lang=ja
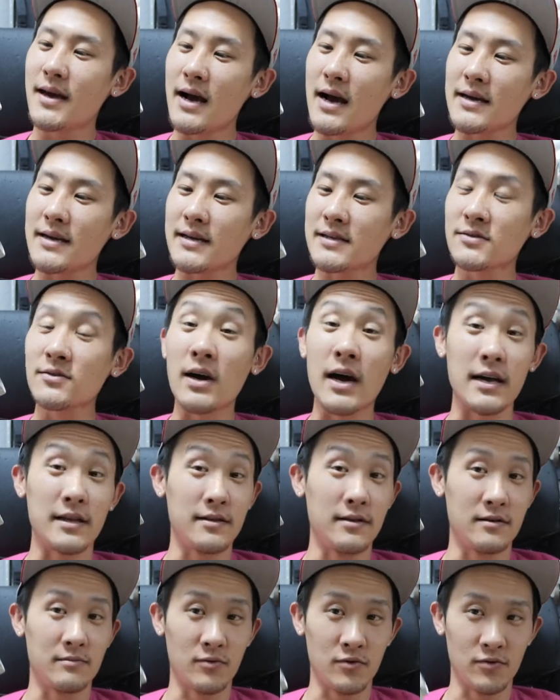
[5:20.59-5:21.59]
IS の入っ
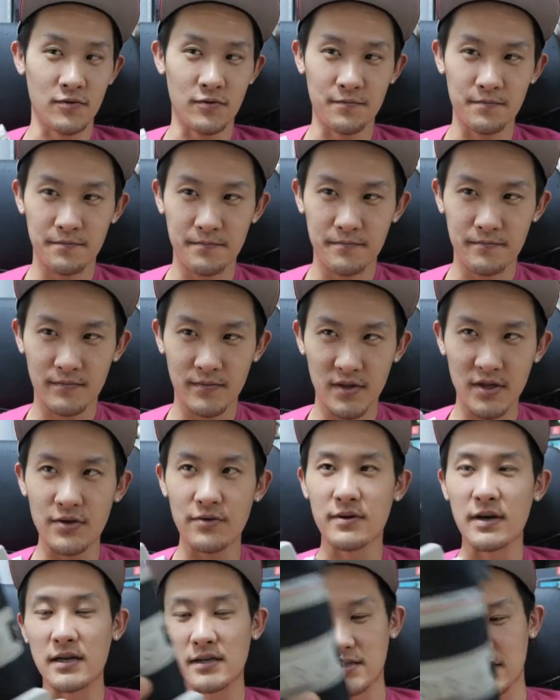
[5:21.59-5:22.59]
てるものってい
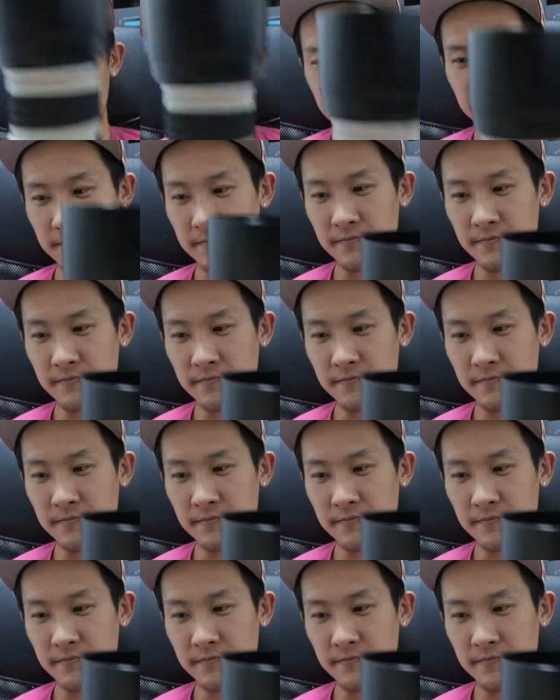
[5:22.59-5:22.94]
う感じ。